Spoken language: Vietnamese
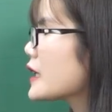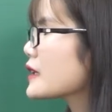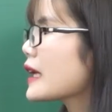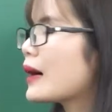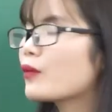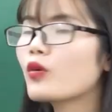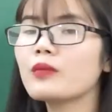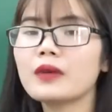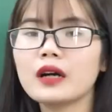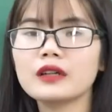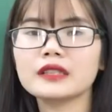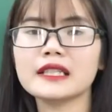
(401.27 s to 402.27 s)
tất cả mũ m
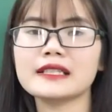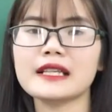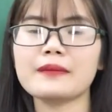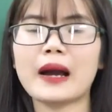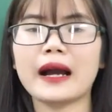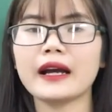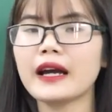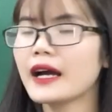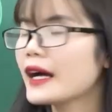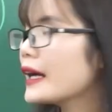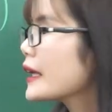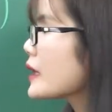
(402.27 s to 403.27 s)
thì sẽ bằng
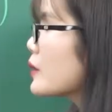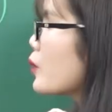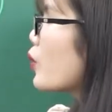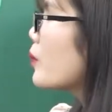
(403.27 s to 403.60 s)
x mũ